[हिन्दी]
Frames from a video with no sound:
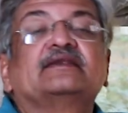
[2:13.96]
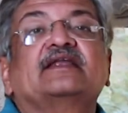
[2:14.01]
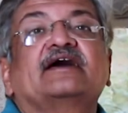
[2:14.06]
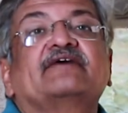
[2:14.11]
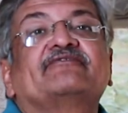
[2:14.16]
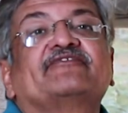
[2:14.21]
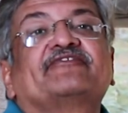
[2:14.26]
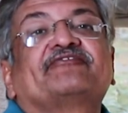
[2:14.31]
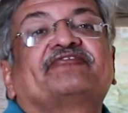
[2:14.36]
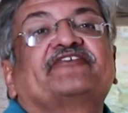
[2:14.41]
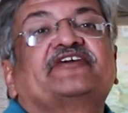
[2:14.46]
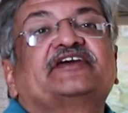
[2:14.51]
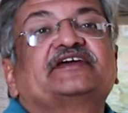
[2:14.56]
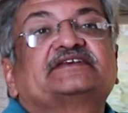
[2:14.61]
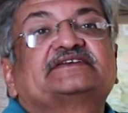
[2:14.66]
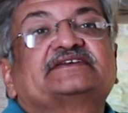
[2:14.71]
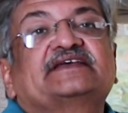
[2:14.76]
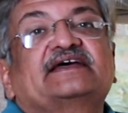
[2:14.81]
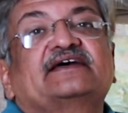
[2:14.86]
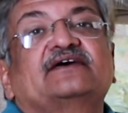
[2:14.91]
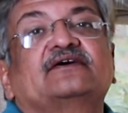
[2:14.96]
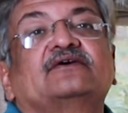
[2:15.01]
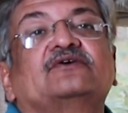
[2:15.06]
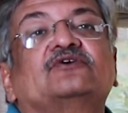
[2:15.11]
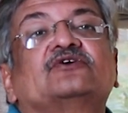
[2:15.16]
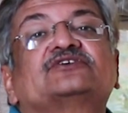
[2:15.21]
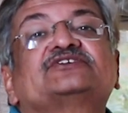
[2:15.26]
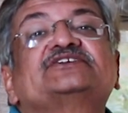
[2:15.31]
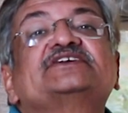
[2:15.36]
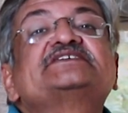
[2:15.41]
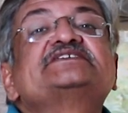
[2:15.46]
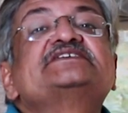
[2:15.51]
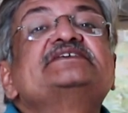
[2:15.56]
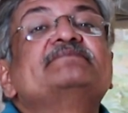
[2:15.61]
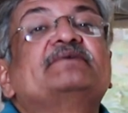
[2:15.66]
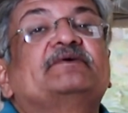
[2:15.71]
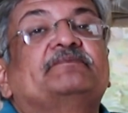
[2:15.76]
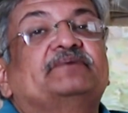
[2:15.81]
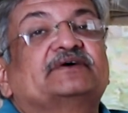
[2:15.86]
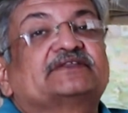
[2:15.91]
लव अफेयर्स है और सच्ची
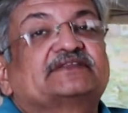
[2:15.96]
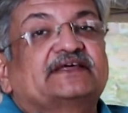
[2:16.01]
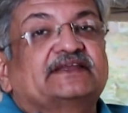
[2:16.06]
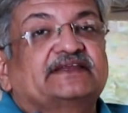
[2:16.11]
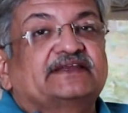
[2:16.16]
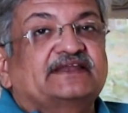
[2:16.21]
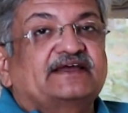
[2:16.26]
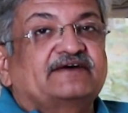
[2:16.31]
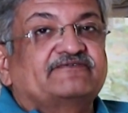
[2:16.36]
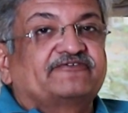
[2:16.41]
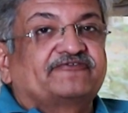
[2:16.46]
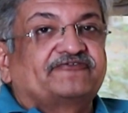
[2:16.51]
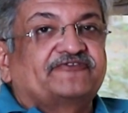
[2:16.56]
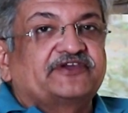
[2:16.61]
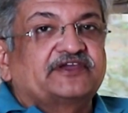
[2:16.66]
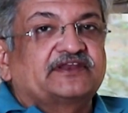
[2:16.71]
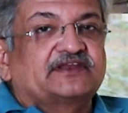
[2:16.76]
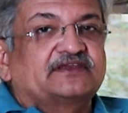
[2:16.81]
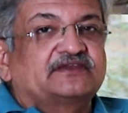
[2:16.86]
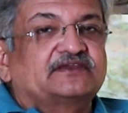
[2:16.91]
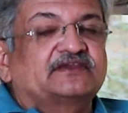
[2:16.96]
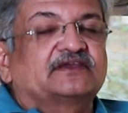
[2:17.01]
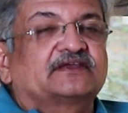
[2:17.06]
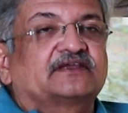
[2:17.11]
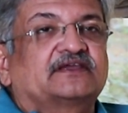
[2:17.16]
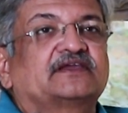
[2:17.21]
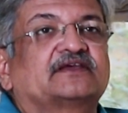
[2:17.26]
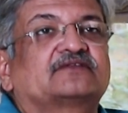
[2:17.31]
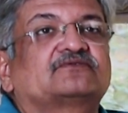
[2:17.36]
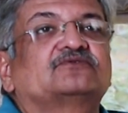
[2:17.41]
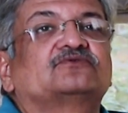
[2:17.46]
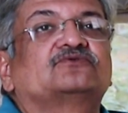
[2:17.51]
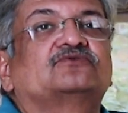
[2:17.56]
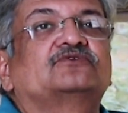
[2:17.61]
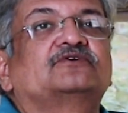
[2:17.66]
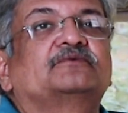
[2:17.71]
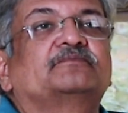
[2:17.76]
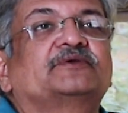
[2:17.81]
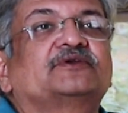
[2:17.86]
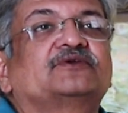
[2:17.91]
मोहब्बत वाले लव अफेयर ये एक तो
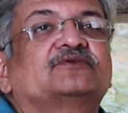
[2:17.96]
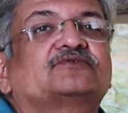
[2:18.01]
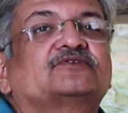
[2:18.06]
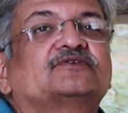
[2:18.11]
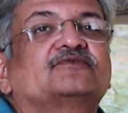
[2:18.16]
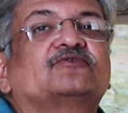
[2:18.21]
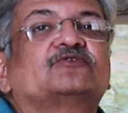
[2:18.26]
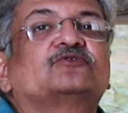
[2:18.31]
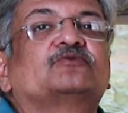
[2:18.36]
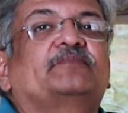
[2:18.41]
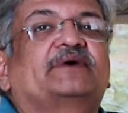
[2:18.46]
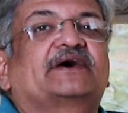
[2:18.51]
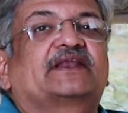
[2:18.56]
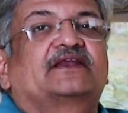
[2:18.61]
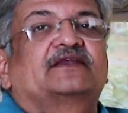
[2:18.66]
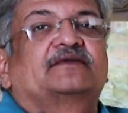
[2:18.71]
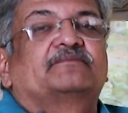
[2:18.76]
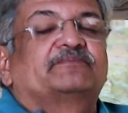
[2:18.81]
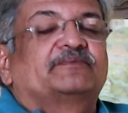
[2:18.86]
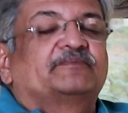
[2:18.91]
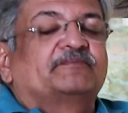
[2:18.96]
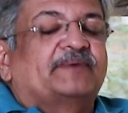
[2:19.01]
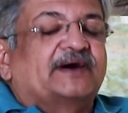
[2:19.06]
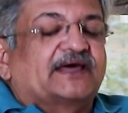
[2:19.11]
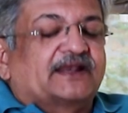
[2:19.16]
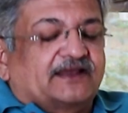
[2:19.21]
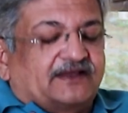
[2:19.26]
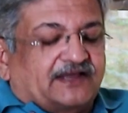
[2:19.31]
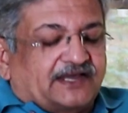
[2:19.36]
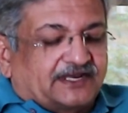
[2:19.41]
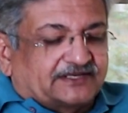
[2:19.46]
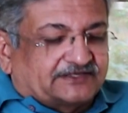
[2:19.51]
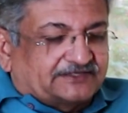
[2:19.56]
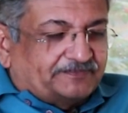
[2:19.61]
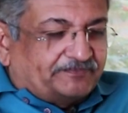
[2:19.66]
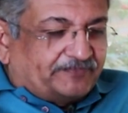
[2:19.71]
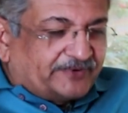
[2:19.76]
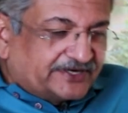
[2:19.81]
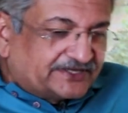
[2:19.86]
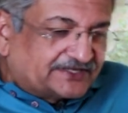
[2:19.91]
दो नंबरी होती है वो तो बारह नंबर बारह घर
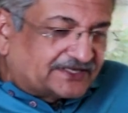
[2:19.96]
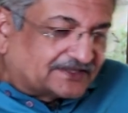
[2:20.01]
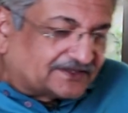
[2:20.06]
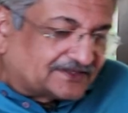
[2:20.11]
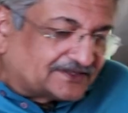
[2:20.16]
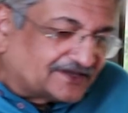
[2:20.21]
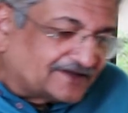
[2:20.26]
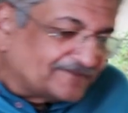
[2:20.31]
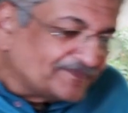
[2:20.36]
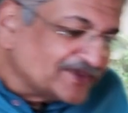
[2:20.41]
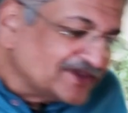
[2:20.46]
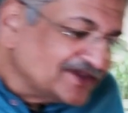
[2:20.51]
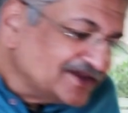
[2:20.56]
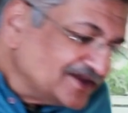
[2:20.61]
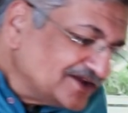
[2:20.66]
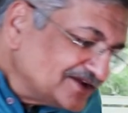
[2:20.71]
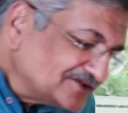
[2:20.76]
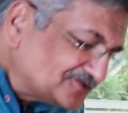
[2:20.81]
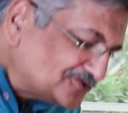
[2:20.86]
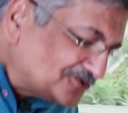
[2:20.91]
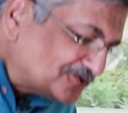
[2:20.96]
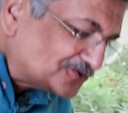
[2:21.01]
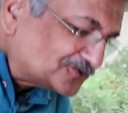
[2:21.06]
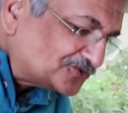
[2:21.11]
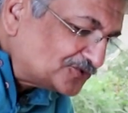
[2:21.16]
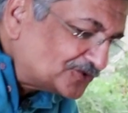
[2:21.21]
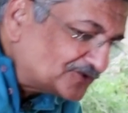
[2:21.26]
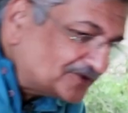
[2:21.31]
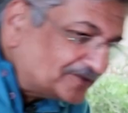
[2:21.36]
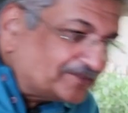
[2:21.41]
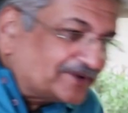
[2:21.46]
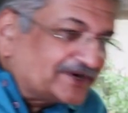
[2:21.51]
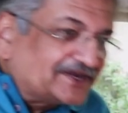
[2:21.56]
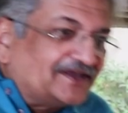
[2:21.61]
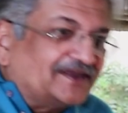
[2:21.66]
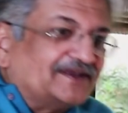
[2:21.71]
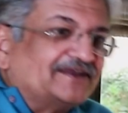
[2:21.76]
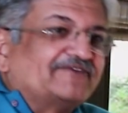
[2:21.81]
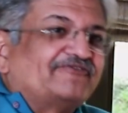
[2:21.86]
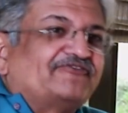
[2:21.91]
से पड़ी जाती है जो दो
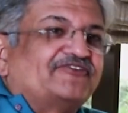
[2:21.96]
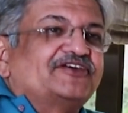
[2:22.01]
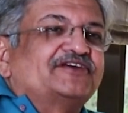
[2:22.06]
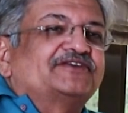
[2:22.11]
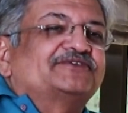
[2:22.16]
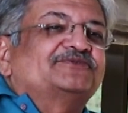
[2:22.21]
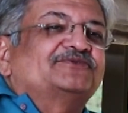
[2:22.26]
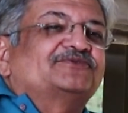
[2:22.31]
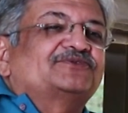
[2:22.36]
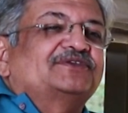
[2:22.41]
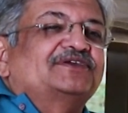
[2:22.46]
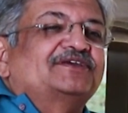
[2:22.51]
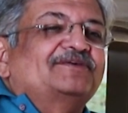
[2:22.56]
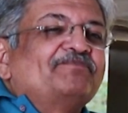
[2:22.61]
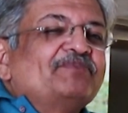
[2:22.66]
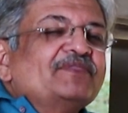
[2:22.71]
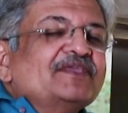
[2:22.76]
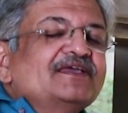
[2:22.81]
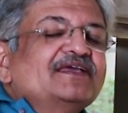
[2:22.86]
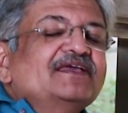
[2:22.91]
नंबरी वाले अफेयर्स होते हैं